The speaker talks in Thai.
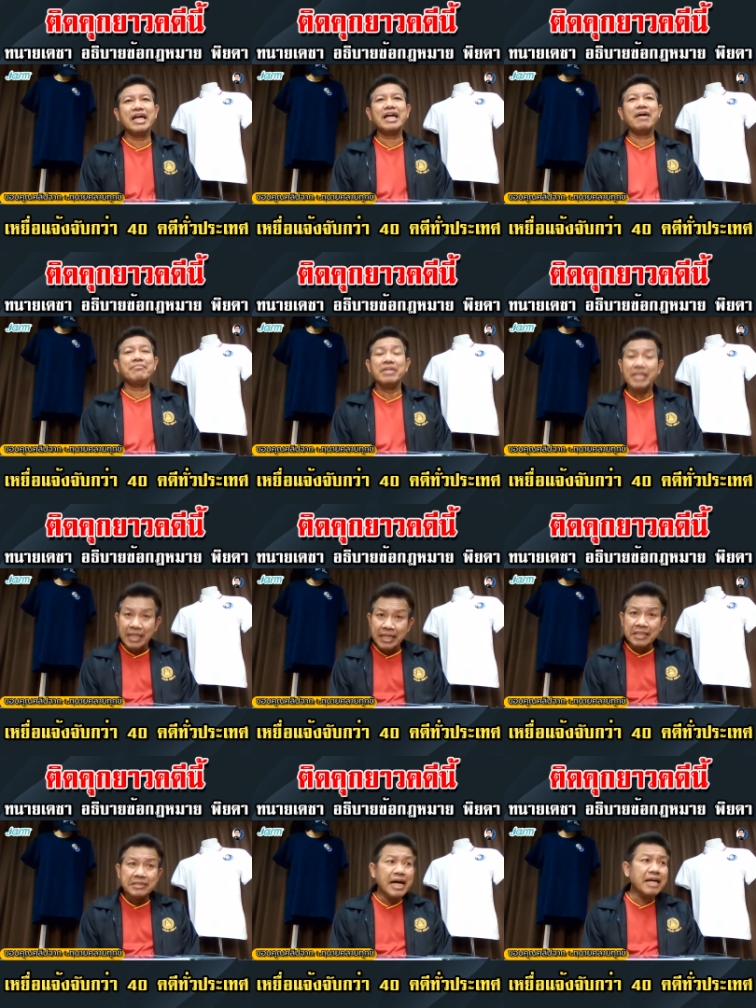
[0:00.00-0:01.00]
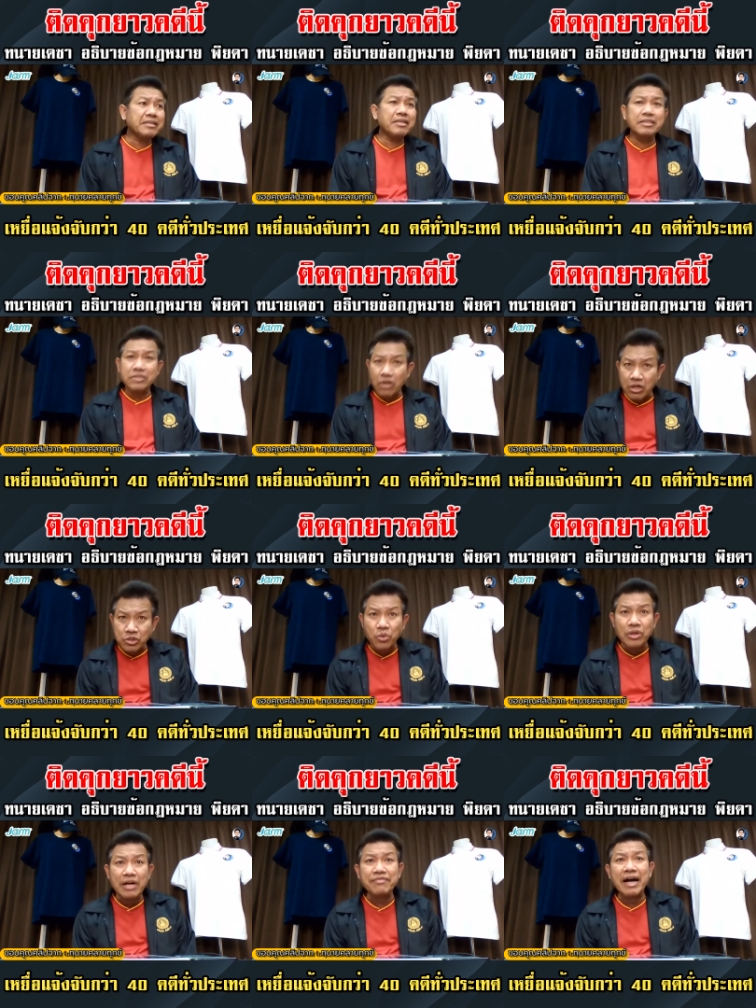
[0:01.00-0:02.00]
นะครับถ้าเธอต่อ
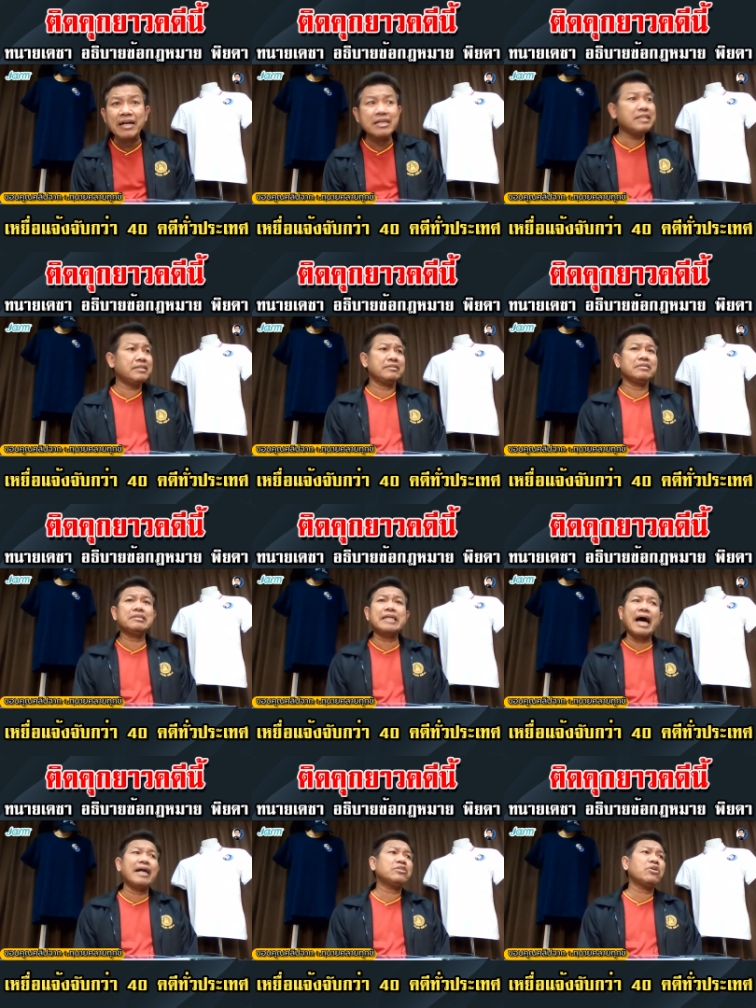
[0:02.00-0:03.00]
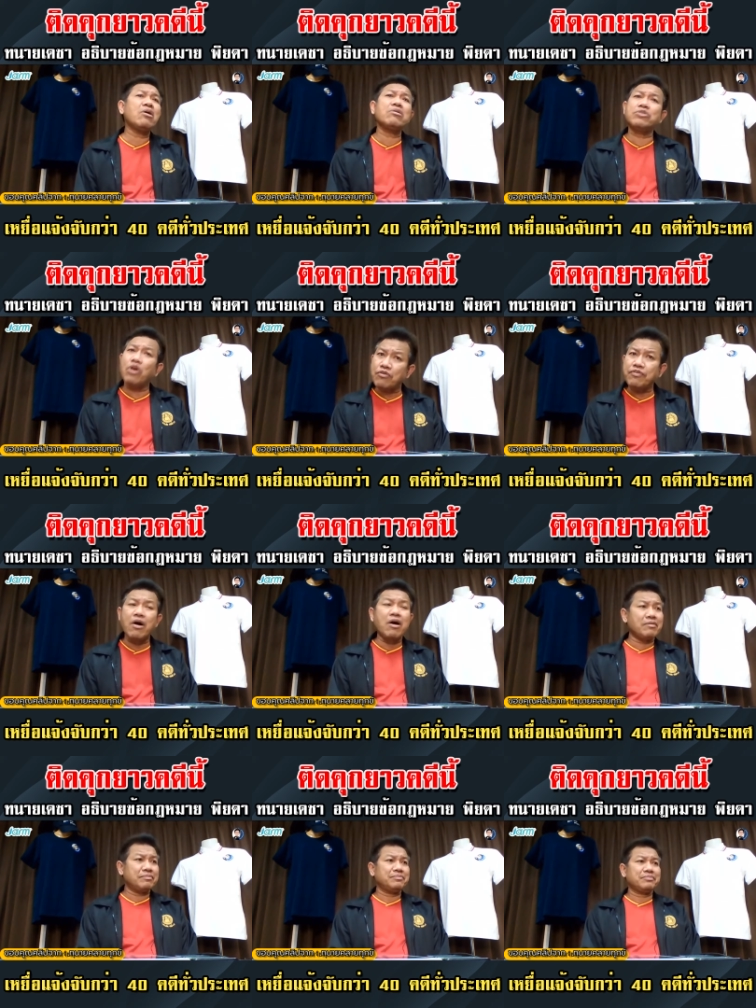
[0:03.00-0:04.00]
สู้แล้วฟังขึ้นศาลต้องยกฟ้อง